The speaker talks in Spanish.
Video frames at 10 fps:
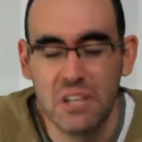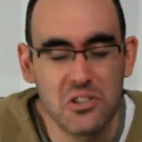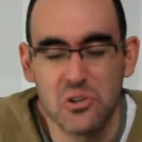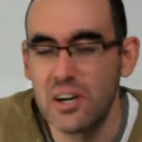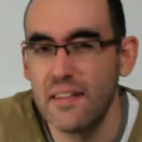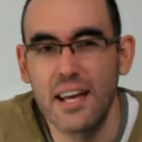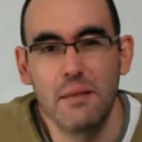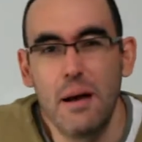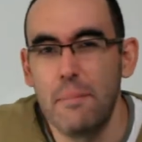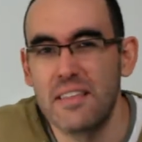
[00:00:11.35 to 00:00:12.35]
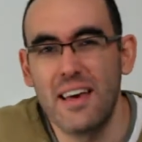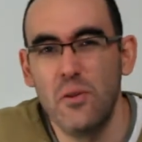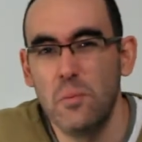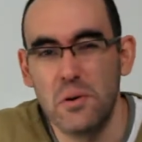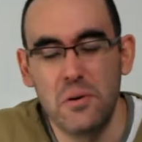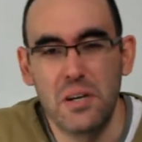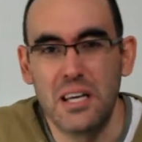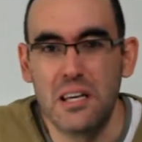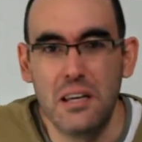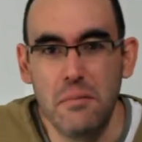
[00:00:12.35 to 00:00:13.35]
chorrada que me ha pasado, pero
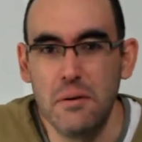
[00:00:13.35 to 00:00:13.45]
que a mí